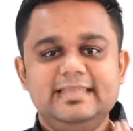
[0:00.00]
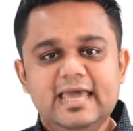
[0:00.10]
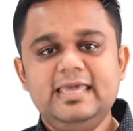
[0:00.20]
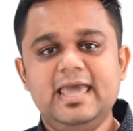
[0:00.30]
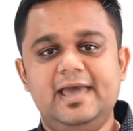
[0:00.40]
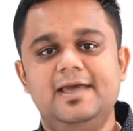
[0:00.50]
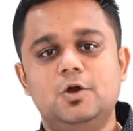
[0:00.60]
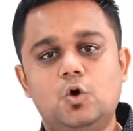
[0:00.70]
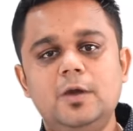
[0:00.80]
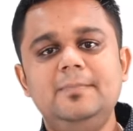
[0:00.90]
देखिए
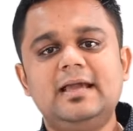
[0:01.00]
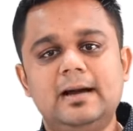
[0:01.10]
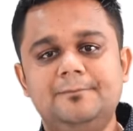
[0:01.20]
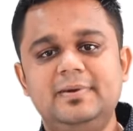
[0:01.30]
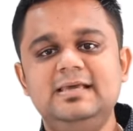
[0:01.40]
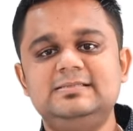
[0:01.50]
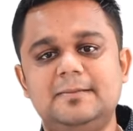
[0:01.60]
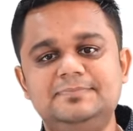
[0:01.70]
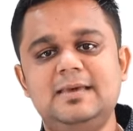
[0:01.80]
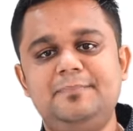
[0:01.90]
कोई भी कंपनी
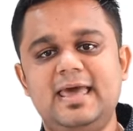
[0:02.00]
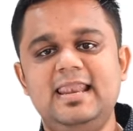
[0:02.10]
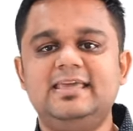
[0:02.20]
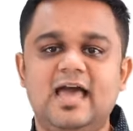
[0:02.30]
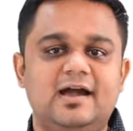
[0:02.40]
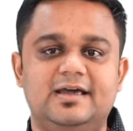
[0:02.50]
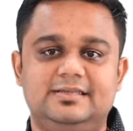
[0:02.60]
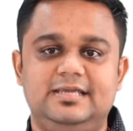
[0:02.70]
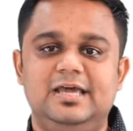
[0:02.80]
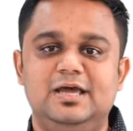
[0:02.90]
सबसे पहले क्या
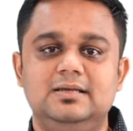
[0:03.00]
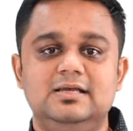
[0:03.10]
करती है